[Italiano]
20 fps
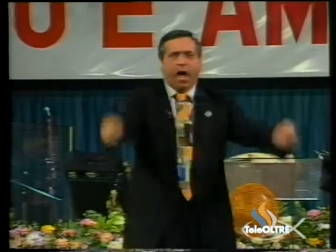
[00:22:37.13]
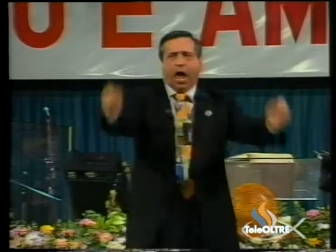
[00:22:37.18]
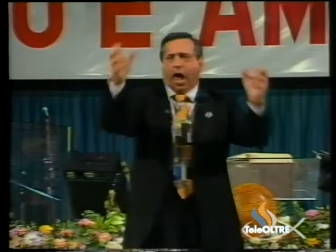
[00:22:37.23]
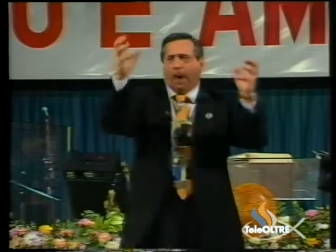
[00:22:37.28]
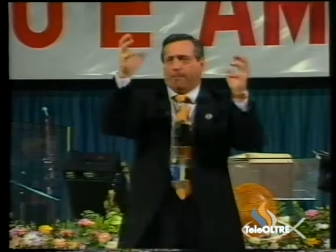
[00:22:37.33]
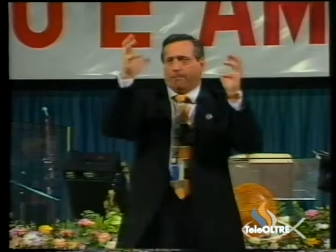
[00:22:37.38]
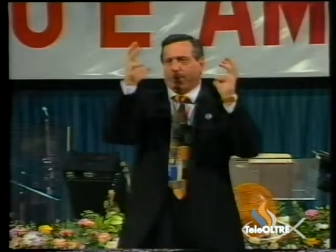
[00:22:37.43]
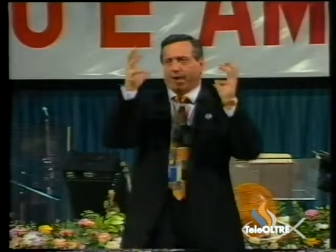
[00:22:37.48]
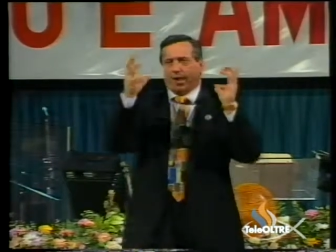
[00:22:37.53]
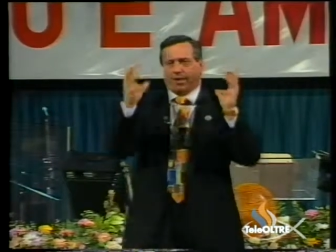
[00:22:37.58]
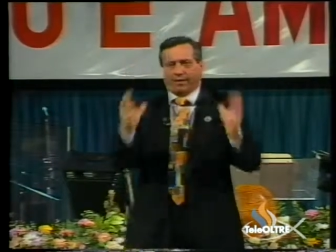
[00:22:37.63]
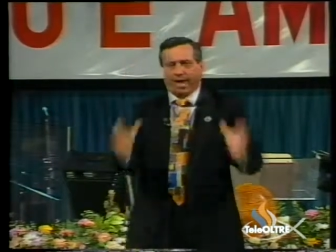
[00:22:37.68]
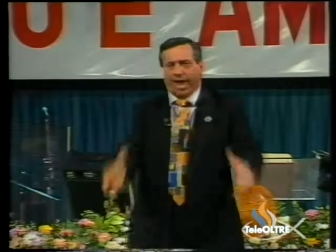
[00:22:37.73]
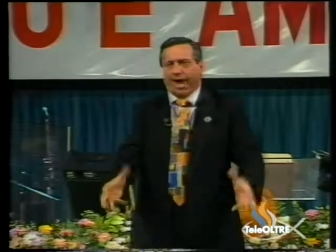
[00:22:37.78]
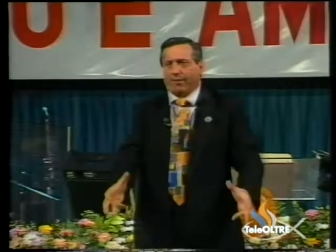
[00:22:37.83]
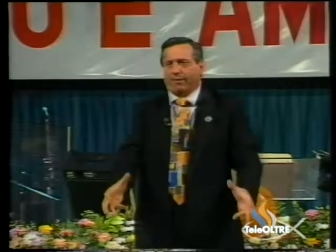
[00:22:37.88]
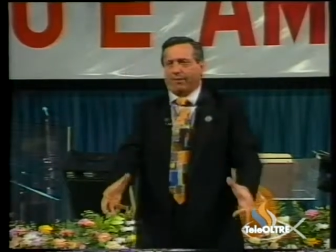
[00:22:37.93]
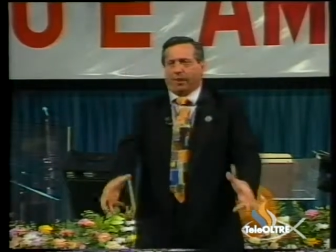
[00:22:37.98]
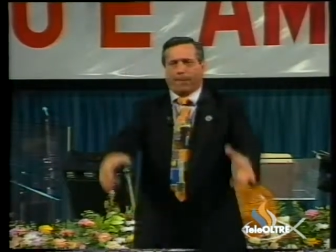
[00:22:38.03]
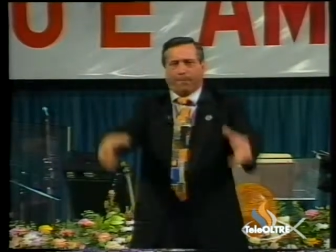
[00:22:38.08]
è
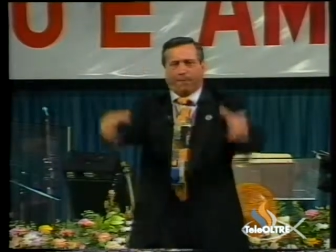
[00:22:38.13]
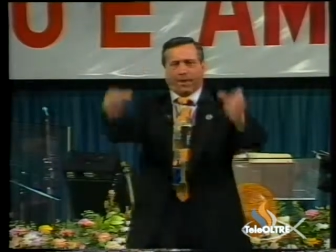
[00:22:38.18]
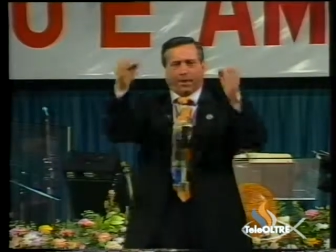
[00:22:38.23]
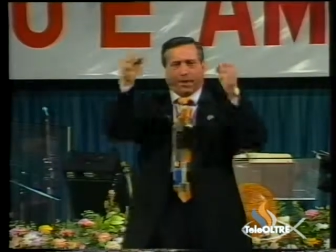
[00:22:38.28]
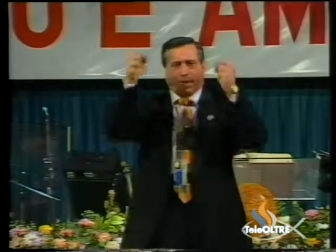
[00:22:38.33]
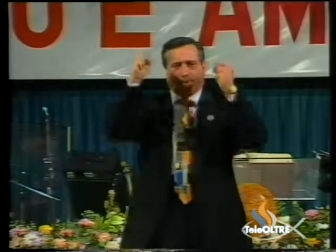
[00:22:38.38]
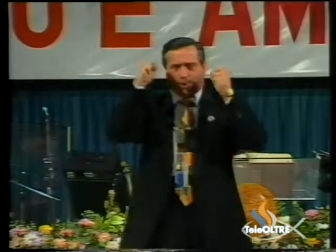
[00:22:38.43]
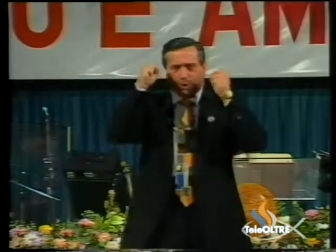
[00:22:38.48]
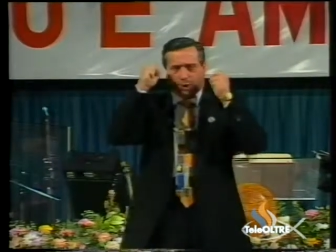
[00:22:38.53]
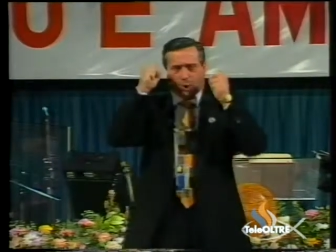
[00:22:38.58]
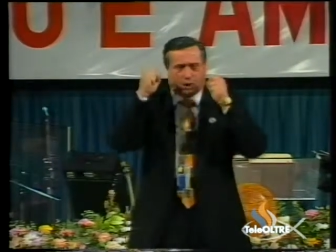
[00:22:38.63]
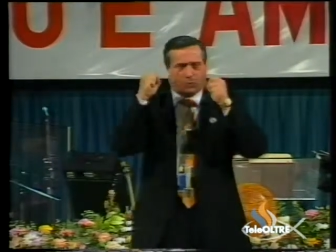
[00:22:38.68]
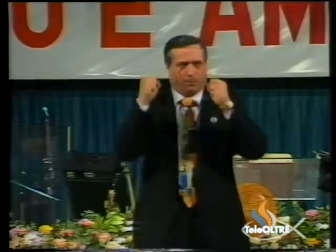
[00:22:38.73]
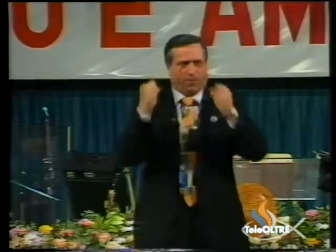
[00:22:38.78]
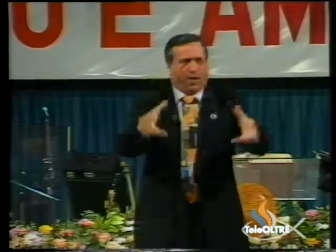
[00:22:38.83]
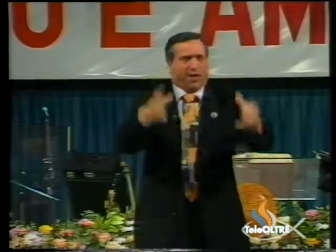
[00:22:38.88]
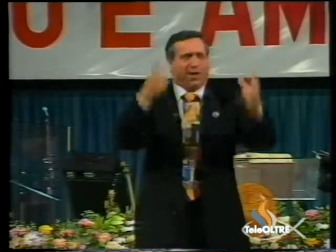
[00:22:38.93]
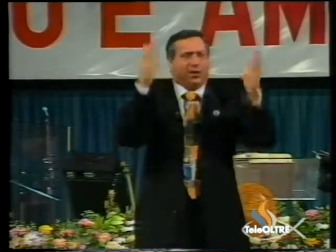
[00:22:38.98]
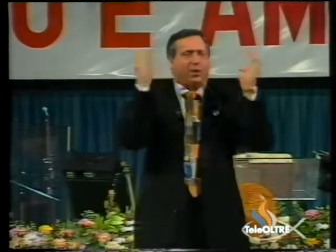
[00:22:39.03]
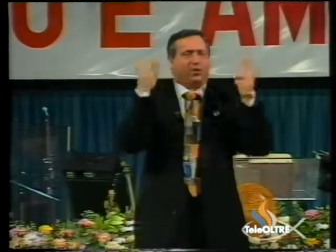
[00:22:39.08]
presente perché per lo
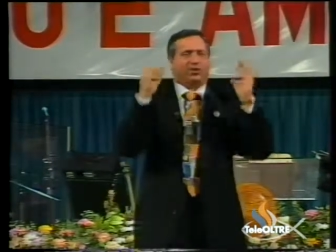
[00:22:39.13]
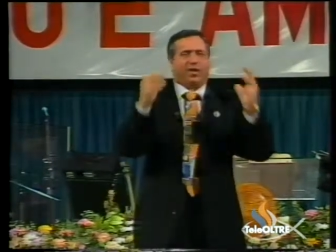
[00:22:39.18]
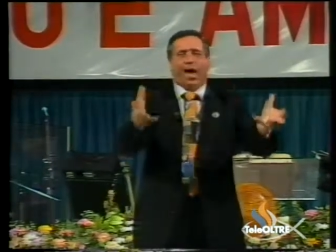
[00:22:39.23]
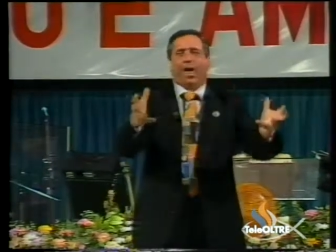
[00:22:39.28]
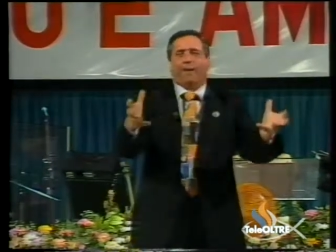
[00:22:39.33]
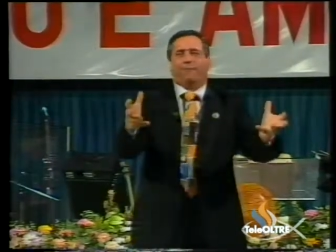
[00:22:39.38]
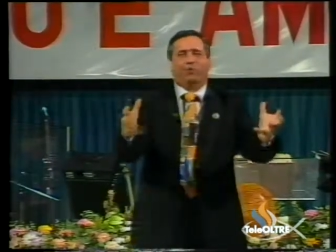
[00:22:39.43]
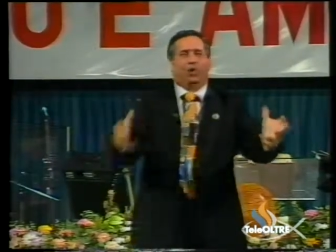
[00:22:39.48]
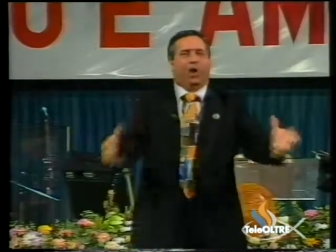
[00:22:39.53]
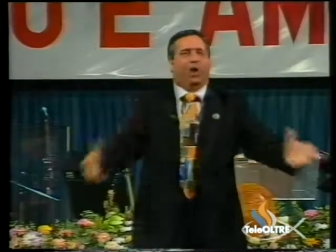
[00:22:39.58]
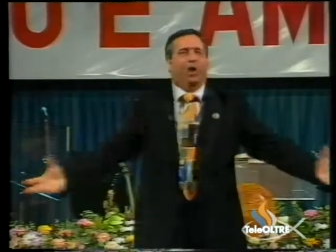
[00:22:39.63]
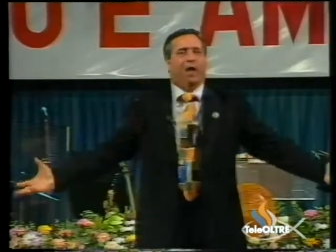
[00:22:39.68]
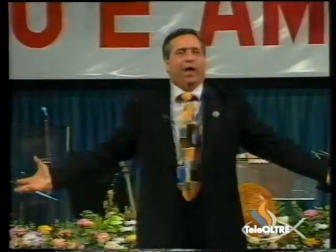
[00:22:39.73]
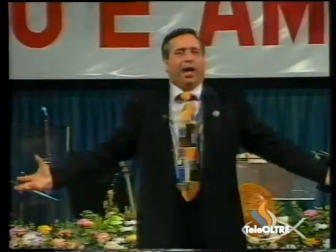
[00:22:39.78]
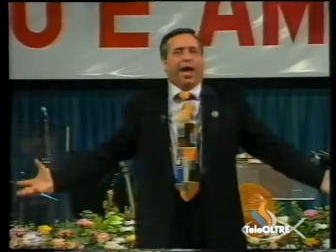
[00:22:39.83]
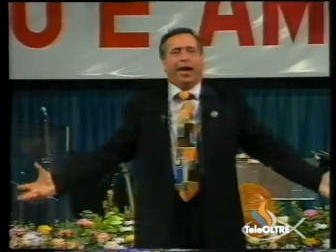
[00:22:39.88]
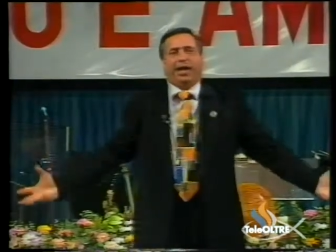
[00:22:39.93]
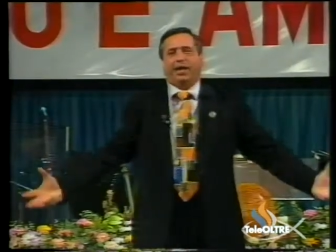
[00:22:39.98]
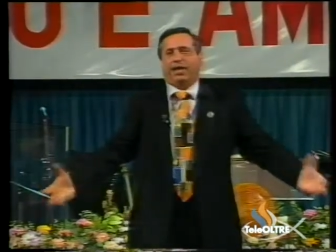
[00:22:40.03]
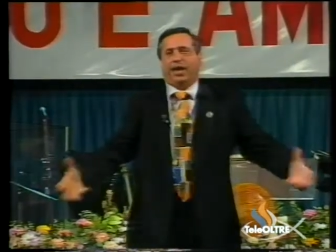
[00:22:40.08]
Spirito Santo
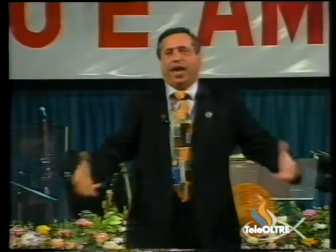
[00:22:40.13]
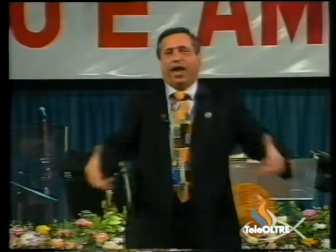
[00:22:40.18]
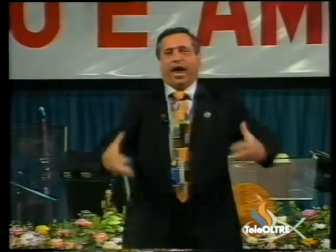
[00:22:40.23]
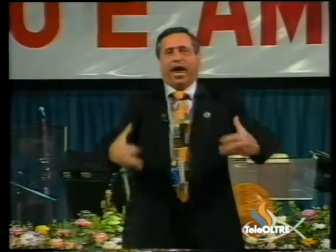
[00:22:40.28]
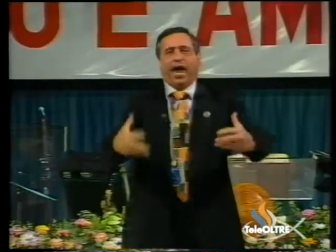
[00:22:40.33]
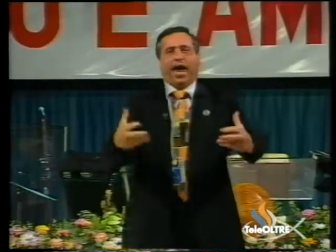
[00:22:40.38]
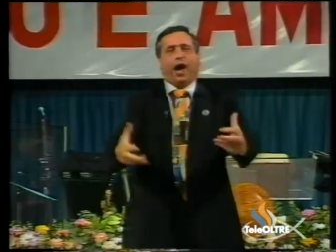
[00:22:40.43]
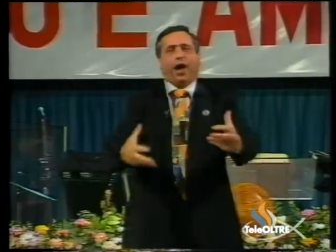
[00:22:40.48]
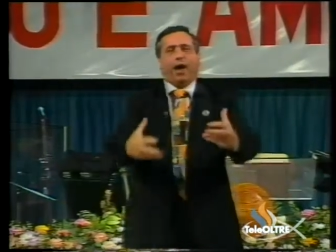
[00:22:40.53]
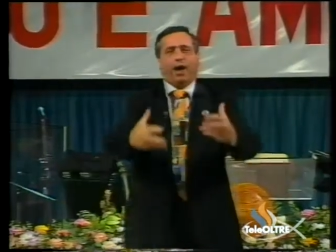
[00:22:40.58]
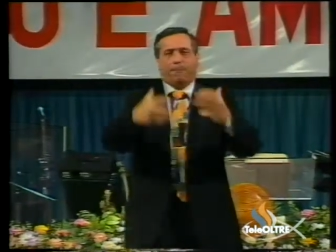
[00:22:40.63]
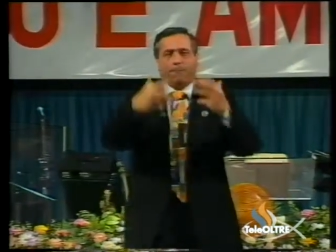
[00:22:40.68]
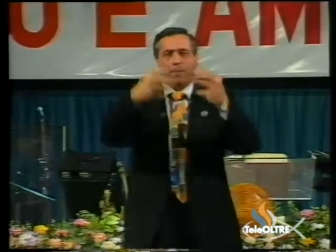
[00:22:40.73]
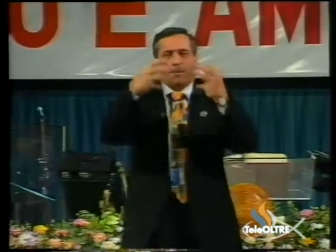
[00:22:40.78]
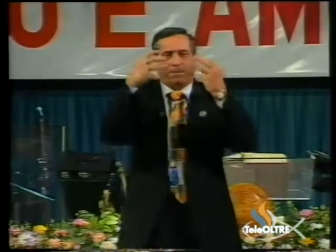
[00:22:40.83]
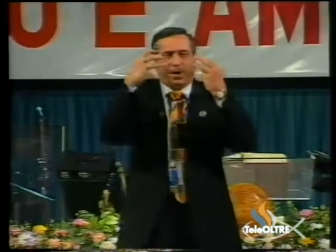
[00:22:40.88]
egli è